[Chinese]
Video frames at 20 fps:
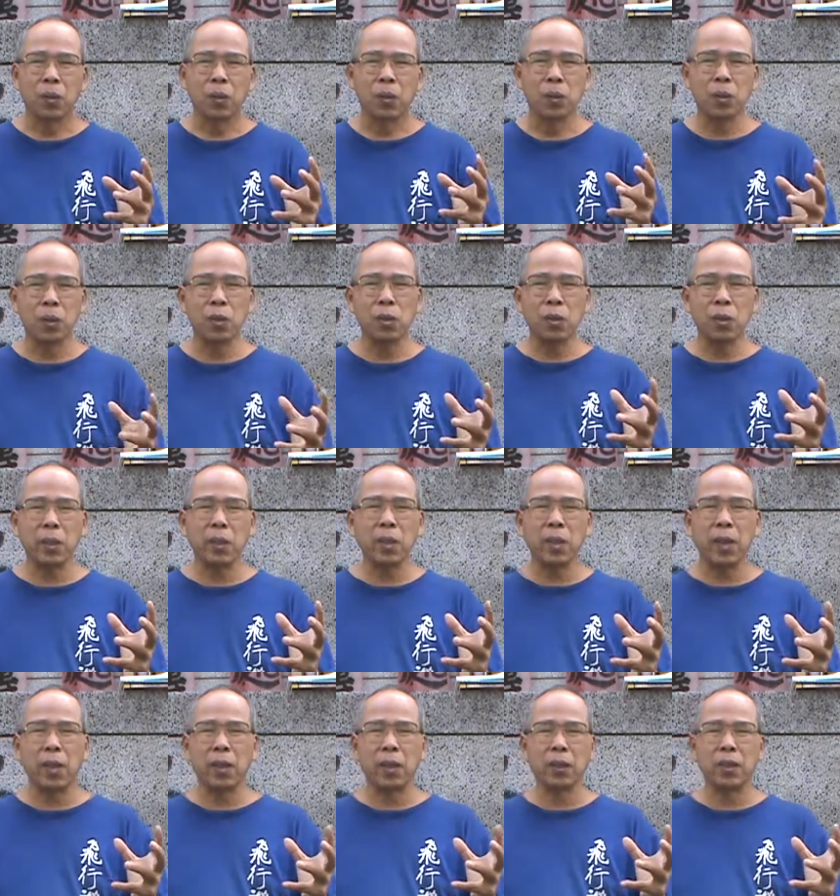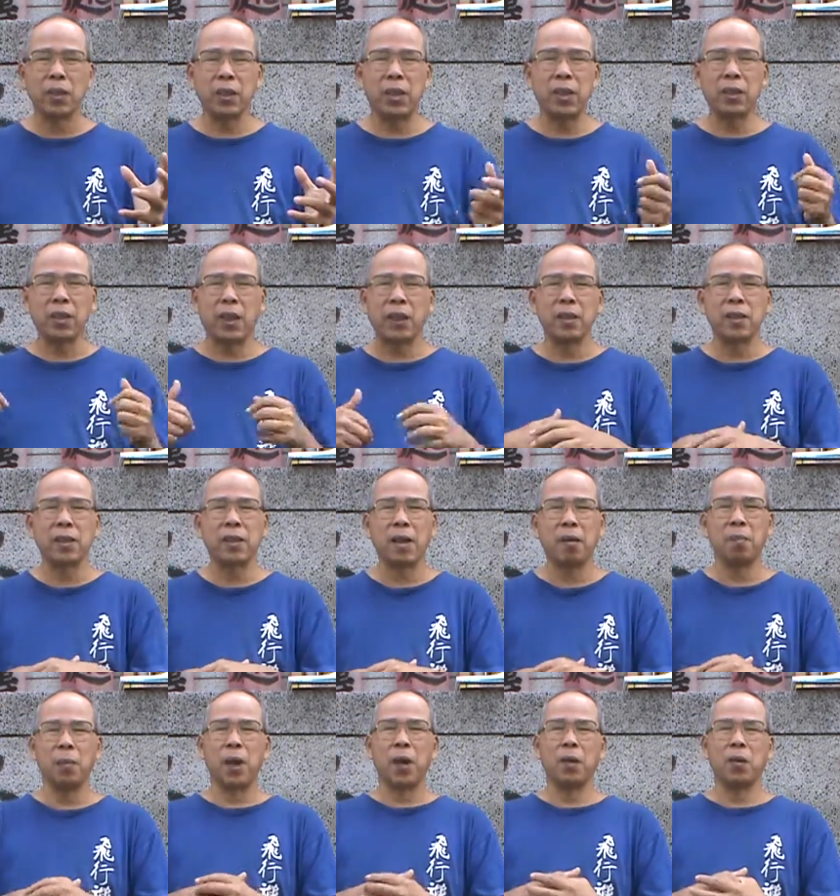我是说要今天谈
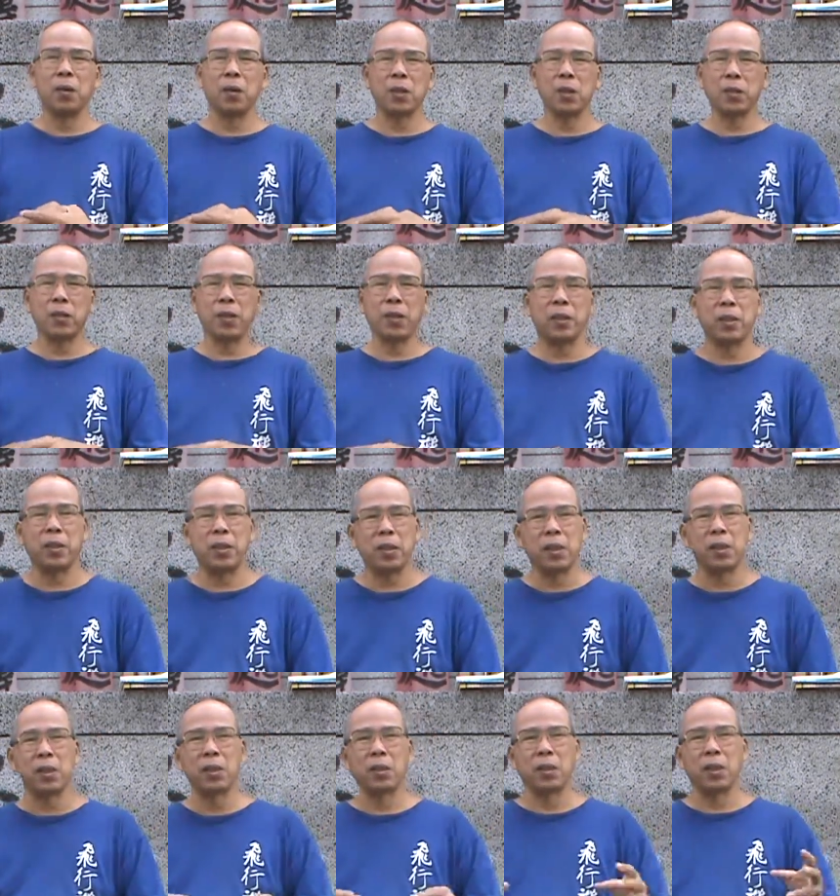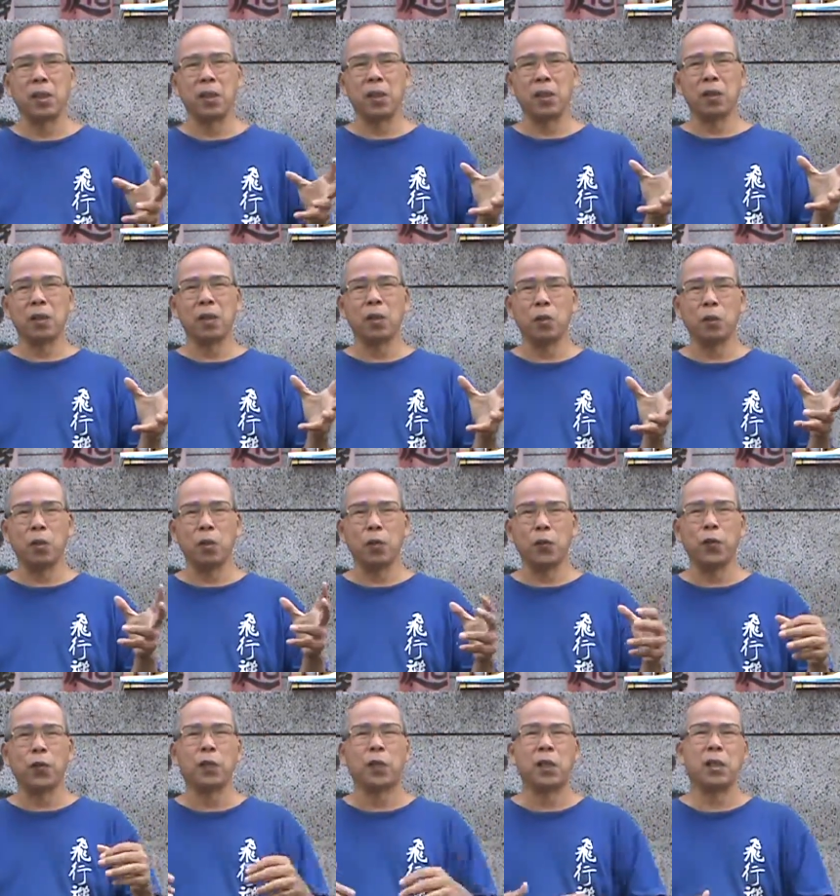三毛，我是觉得这是一种哈一窝
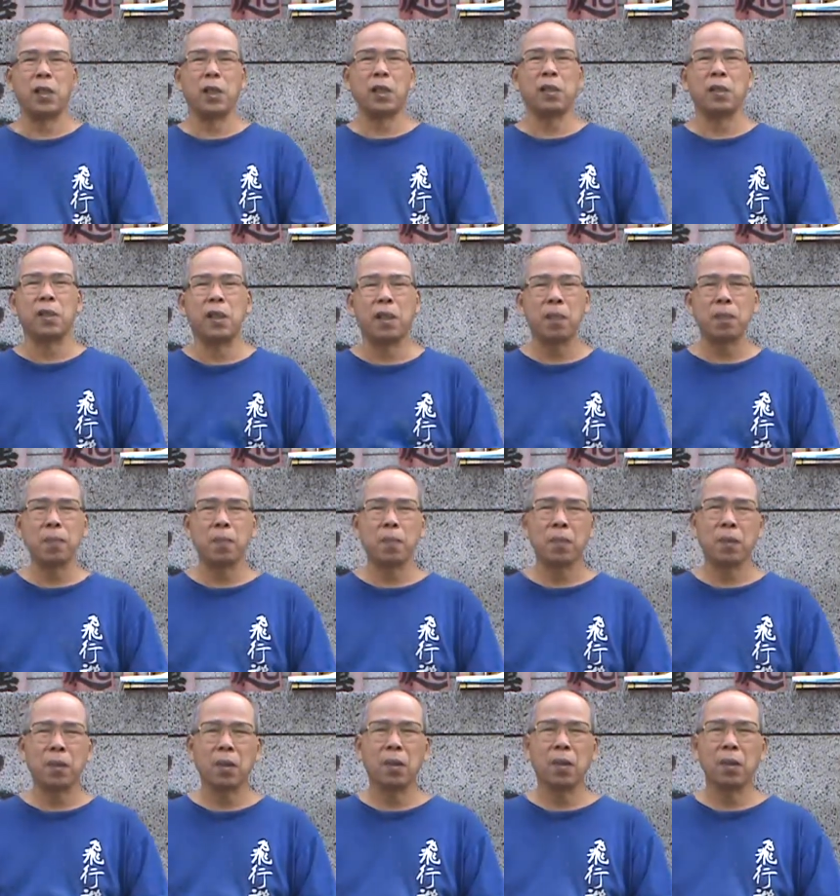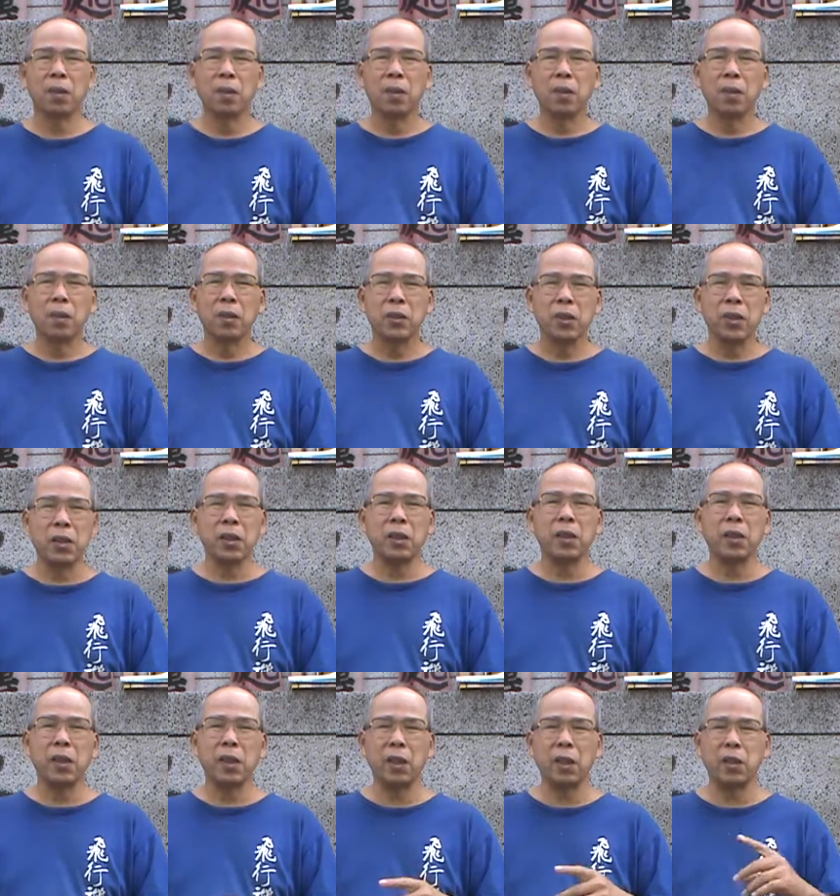蜂的现象。其实
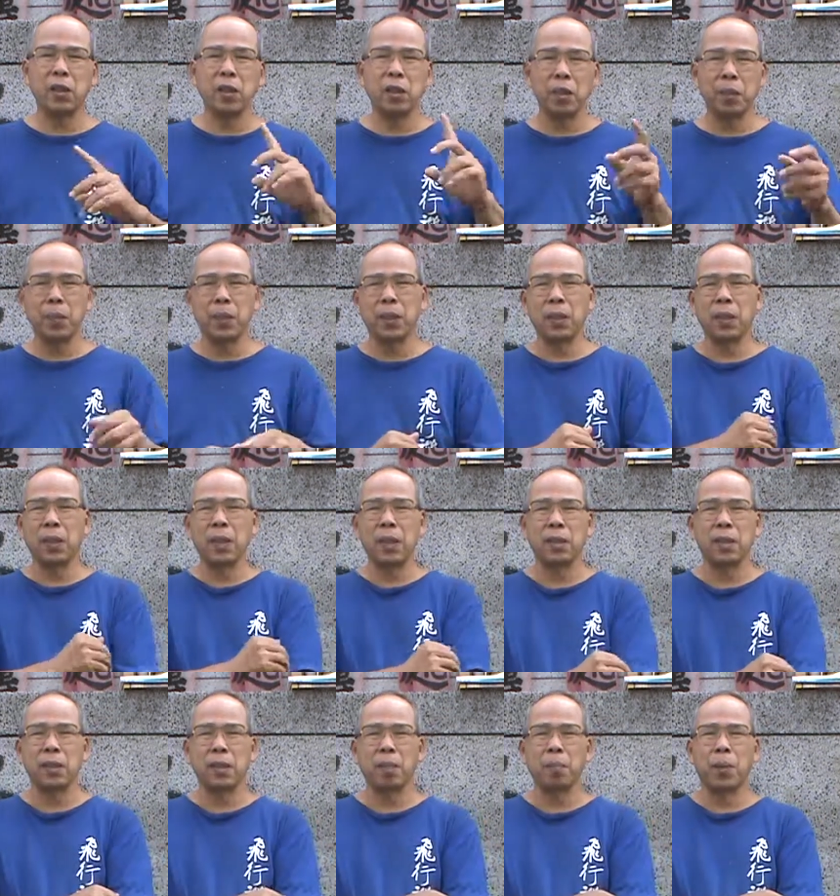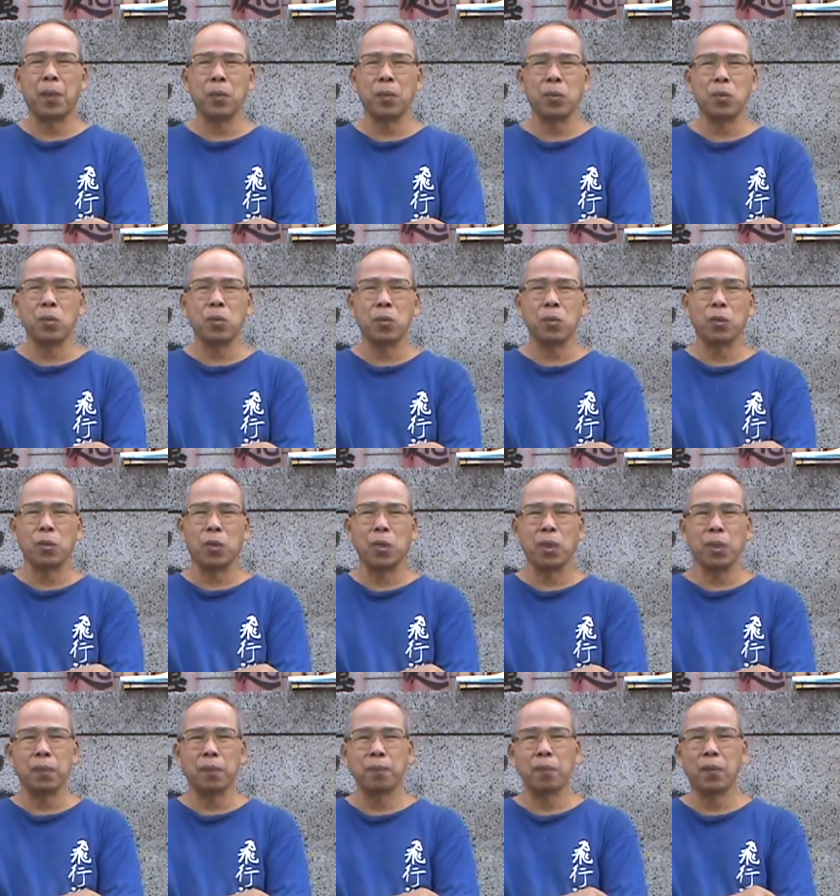你可以持平的看三毛的著作
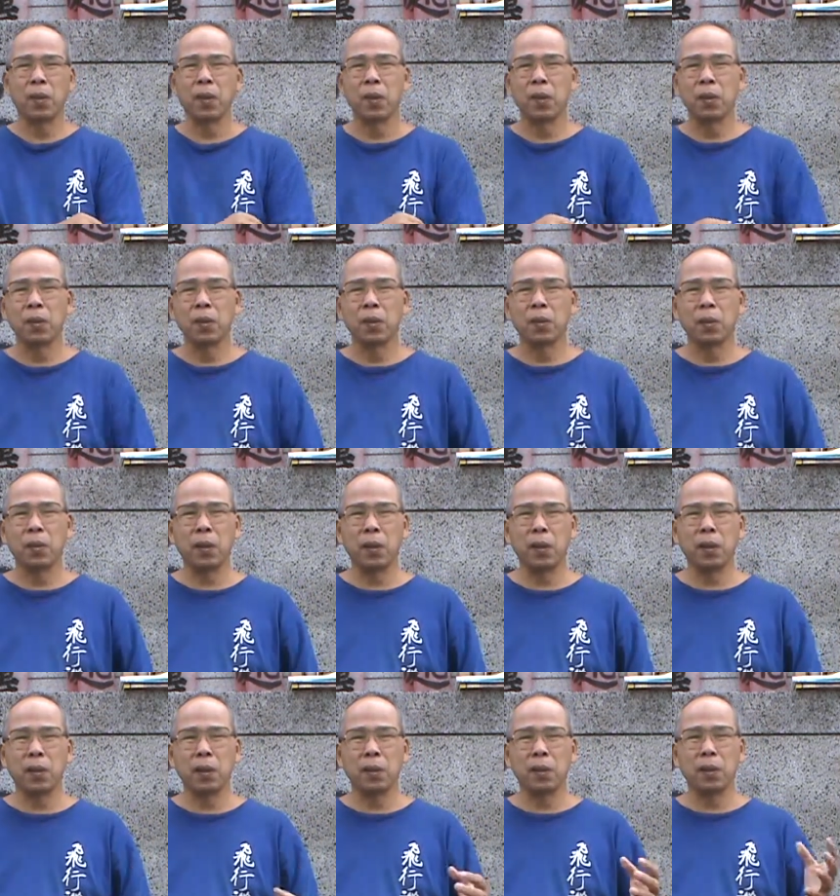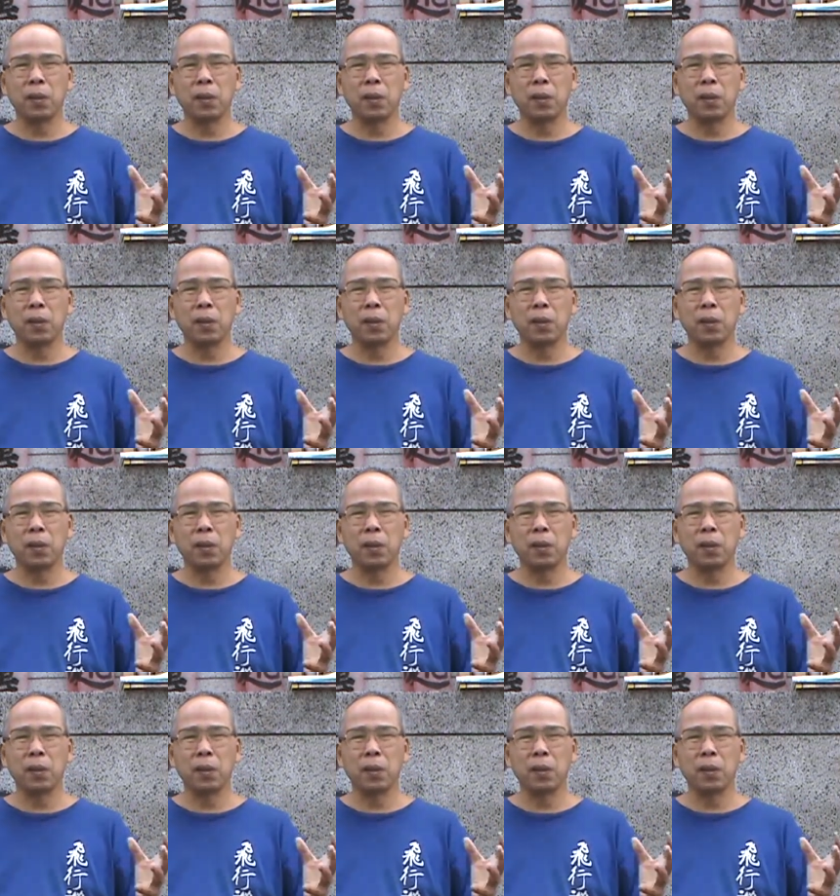啊，我。